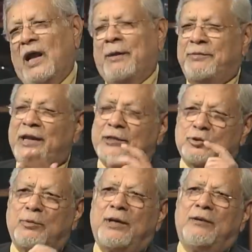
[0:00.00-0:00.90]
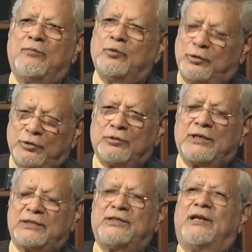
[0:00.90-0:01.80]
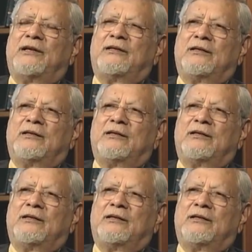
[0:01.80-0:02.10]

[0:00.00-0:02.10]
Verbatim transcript: আপনি একসময় মুক্তিযোদ্ধা ছিলেন